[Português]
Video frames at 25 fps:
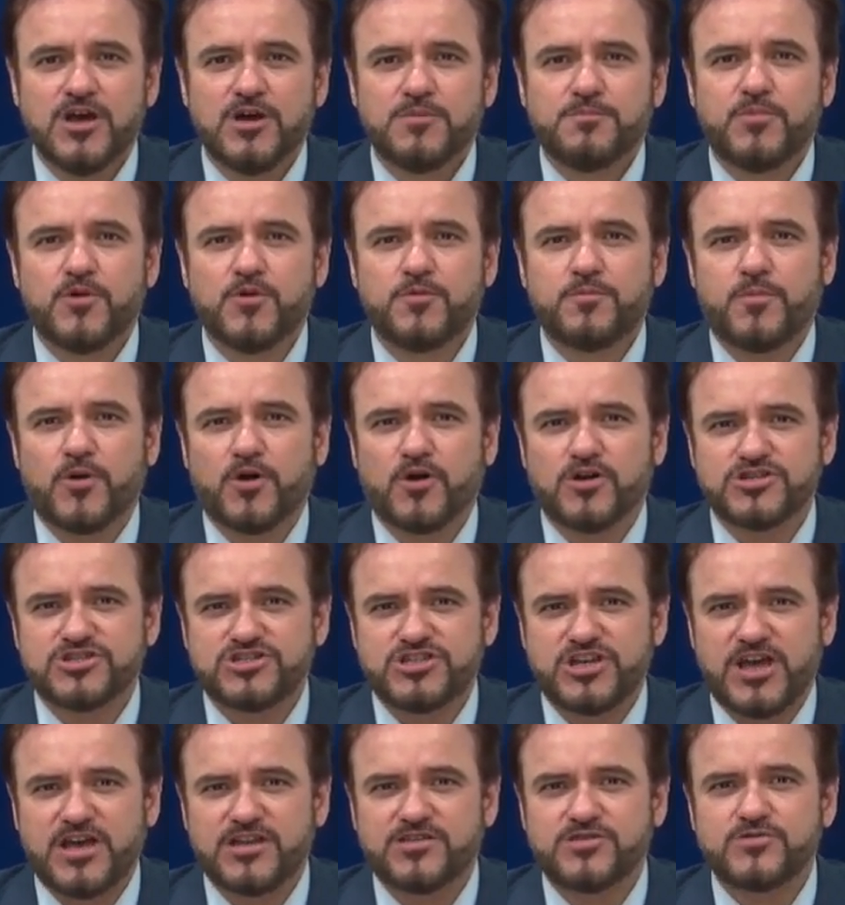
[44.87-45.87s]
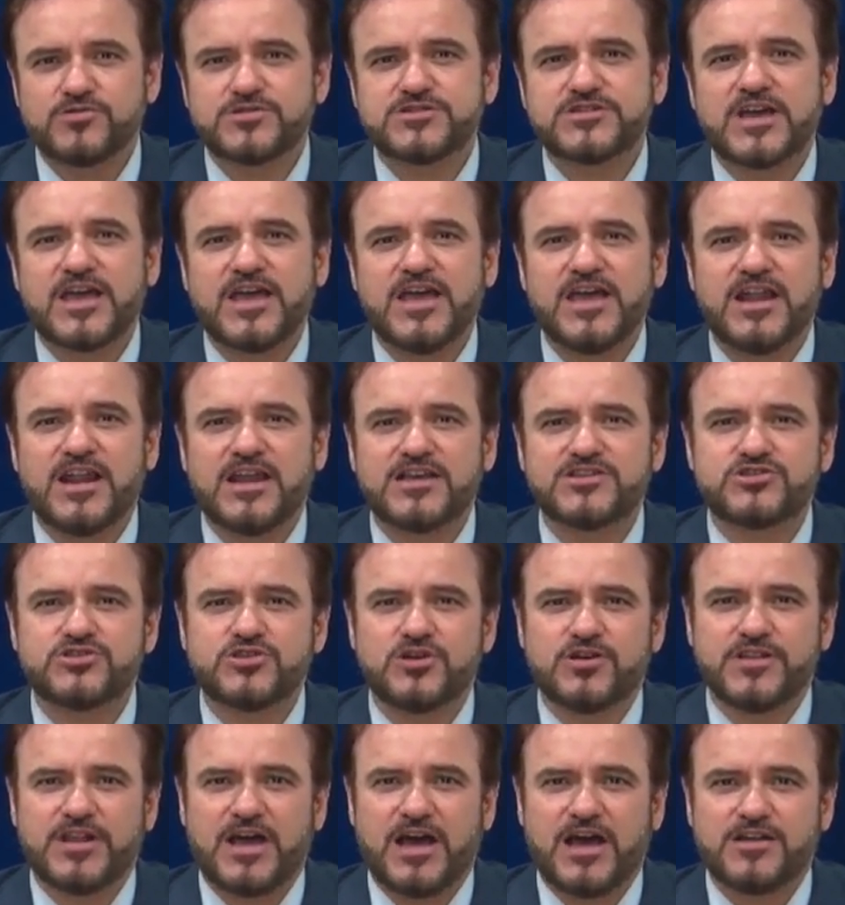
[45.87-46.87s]
por projetos
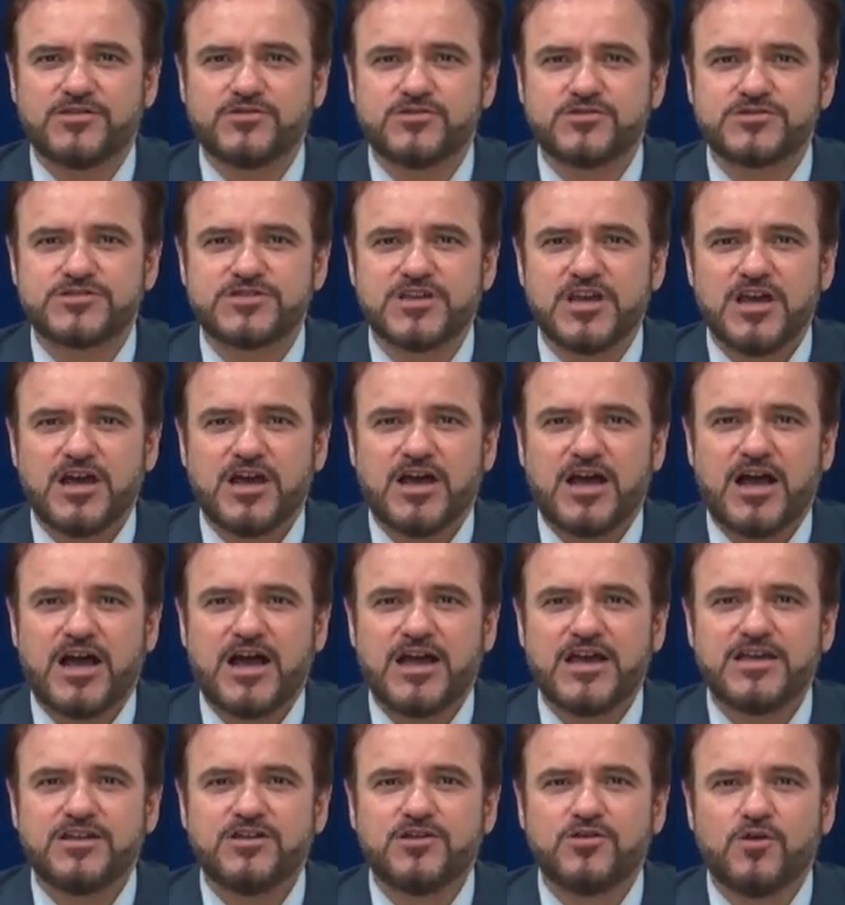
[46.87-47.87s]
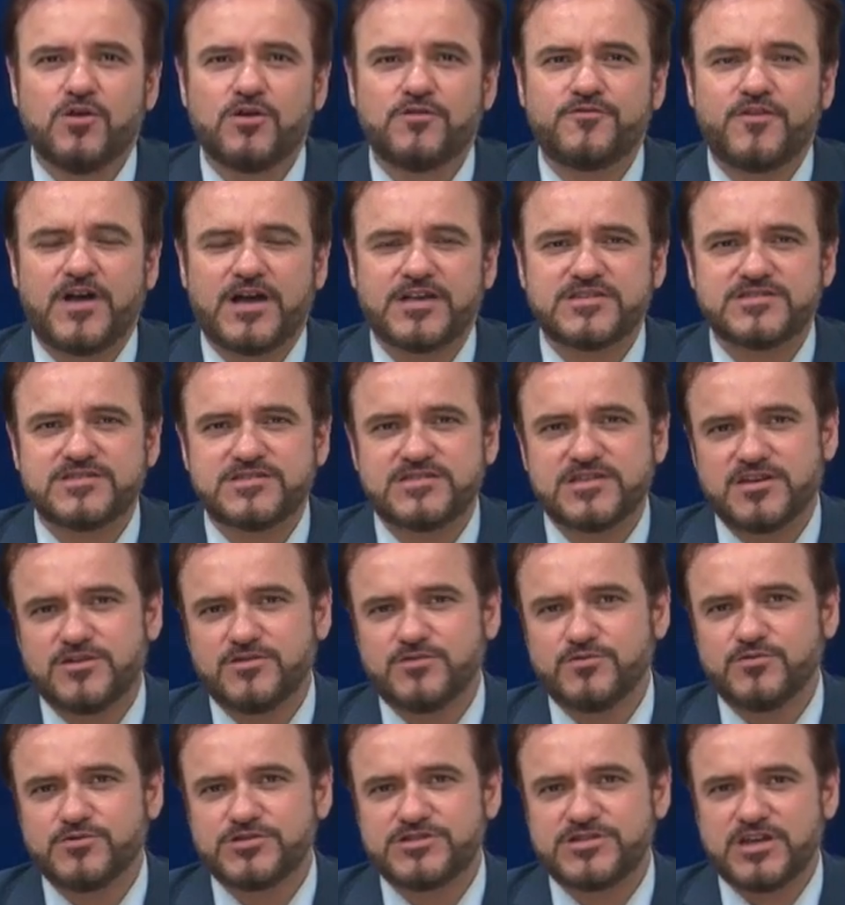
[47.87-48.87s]
relacionados à inovação
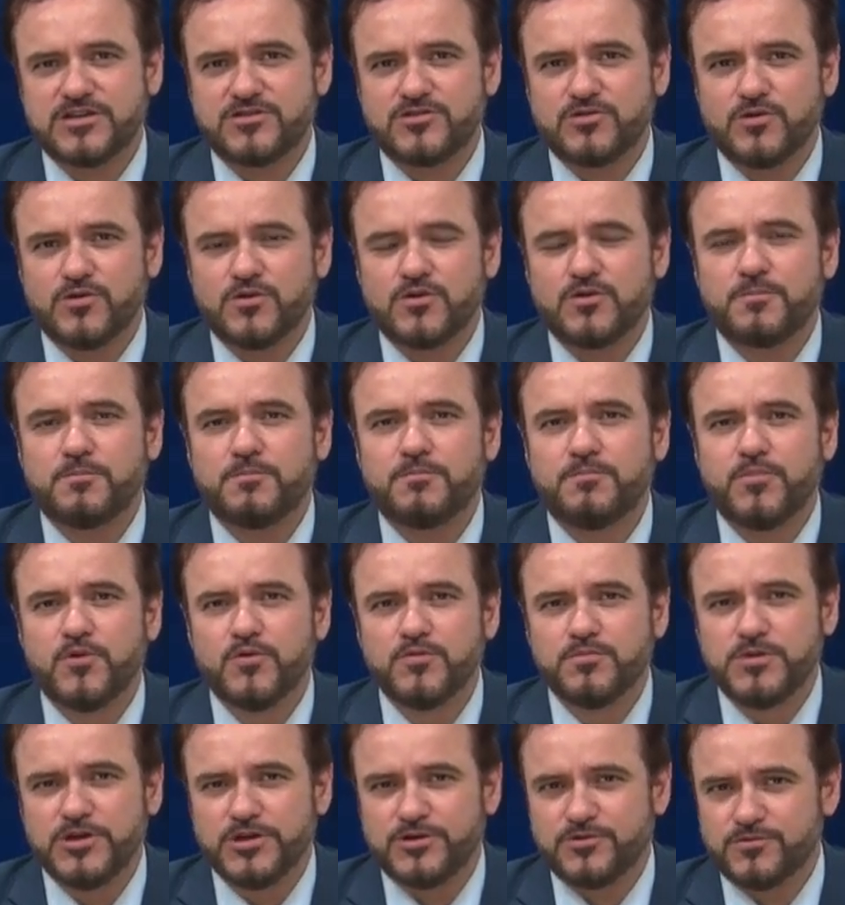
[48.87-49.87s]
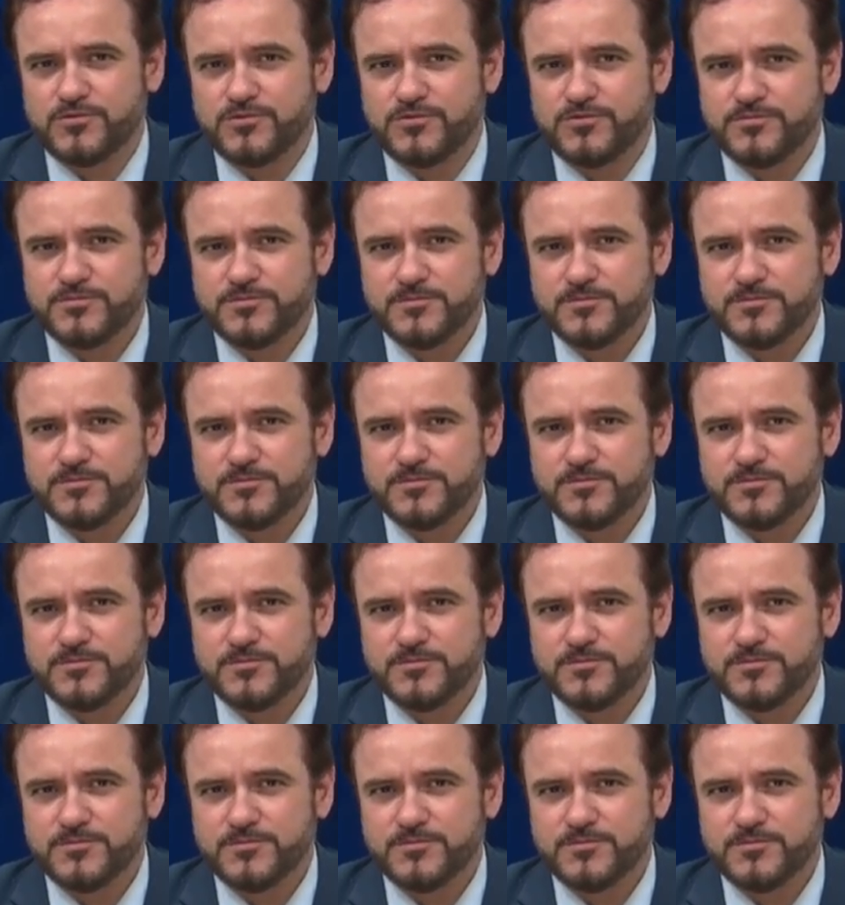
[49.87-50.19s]
no setor público.